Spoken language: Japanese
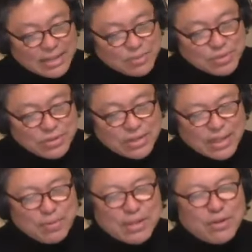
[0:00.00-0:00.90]
もそうやな
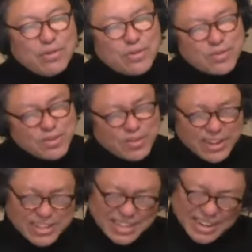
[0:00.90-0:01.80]
やっぱりねこの頃こ
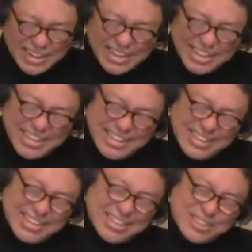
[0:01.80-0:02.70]
れやったら
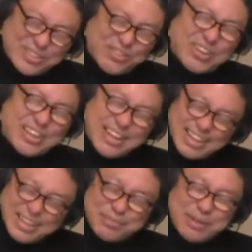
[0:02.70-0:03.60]
そうや
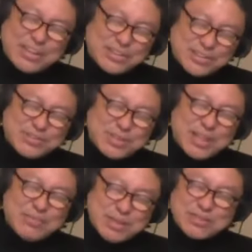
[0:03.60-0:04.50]
なやっぱり渡
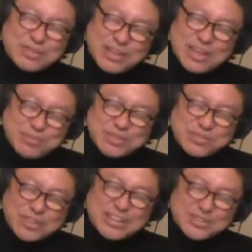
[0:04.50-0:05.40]
辺真知子とか江上
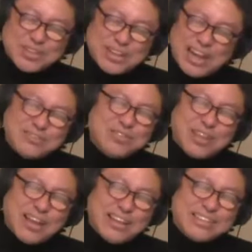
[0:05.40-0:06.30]
純子とかその辺買うよ
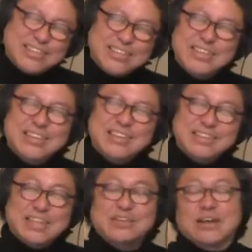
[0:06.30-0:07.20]

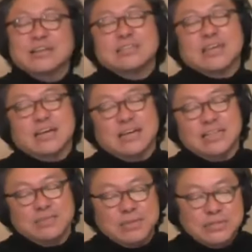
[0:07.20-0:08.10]
ねっていう感じ
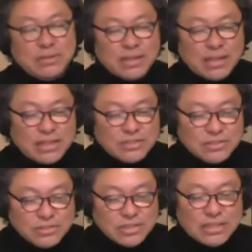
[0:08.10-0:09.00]
がしますよね
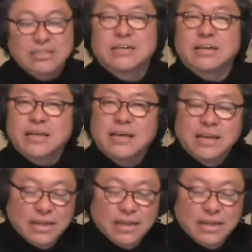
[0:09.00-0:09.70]
79年ですからね